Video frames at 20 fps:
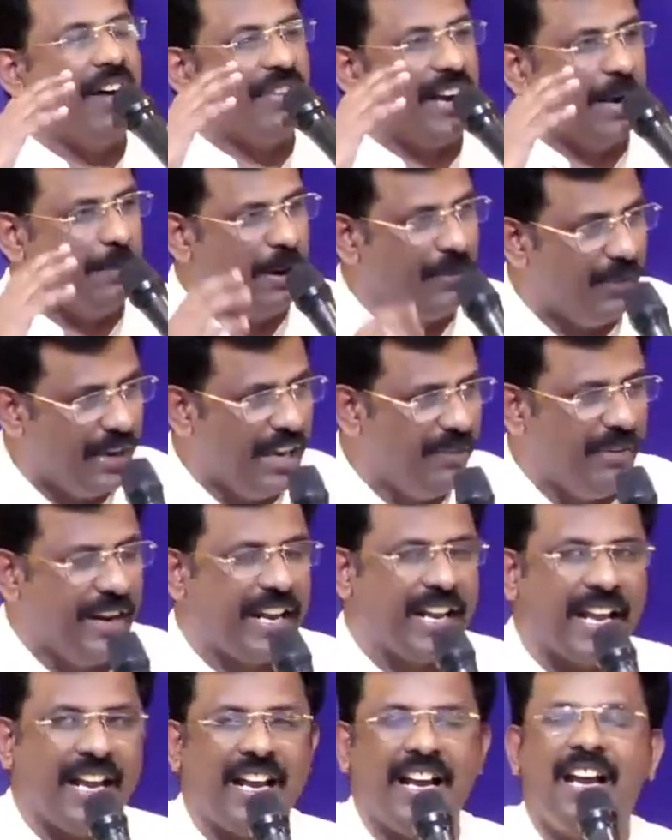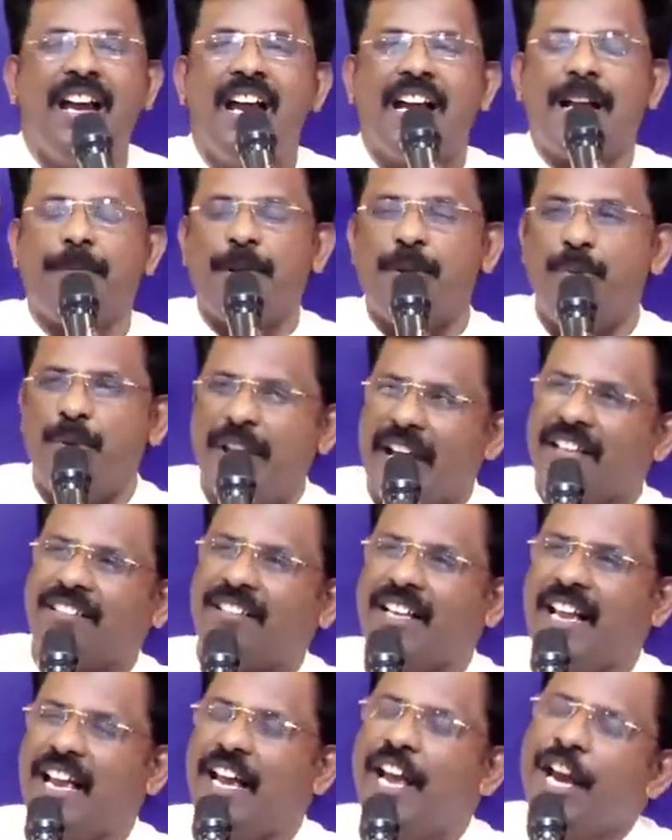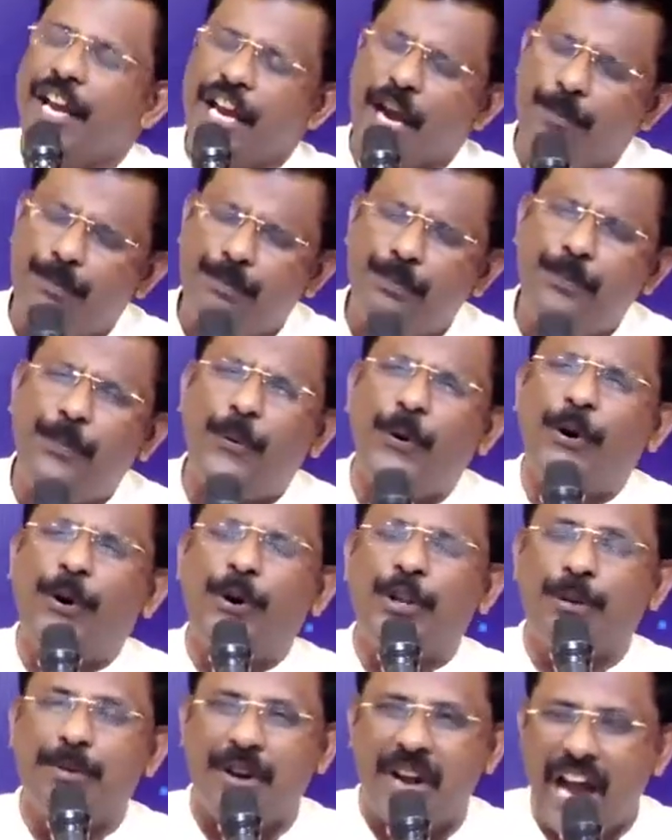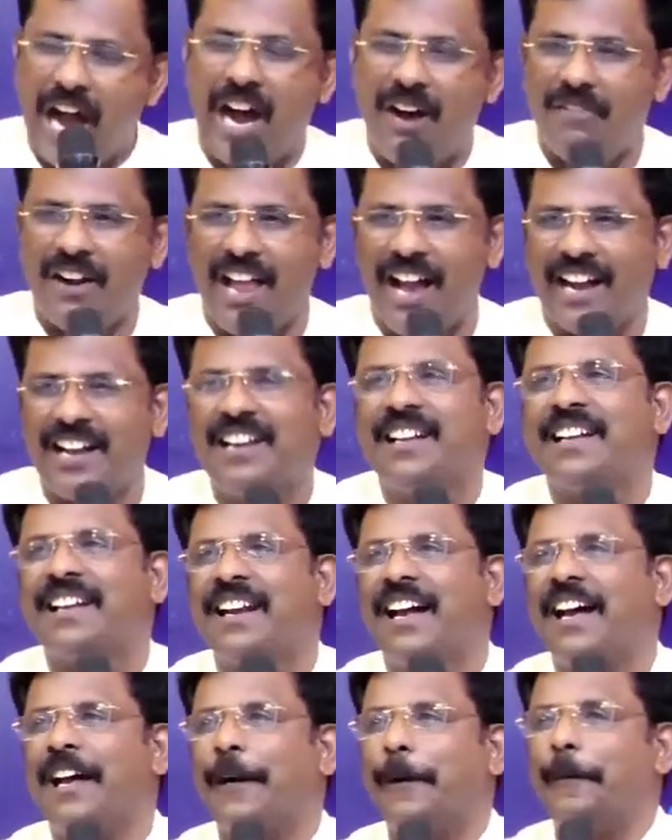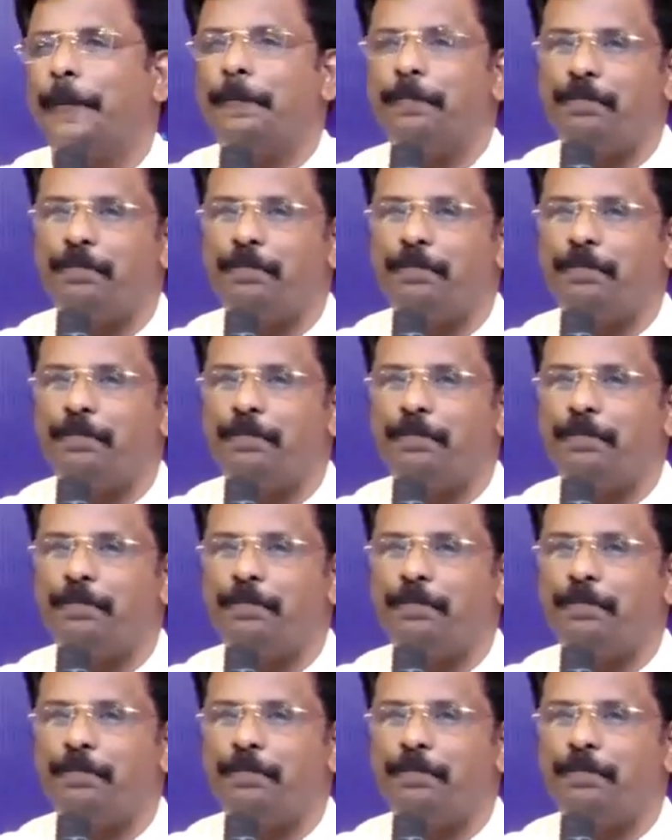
அவர் நம்மை விடுவிக்க நம்மை உயர்த்த எப்போதும் அவர் ஆவலாக இருக்கிறார்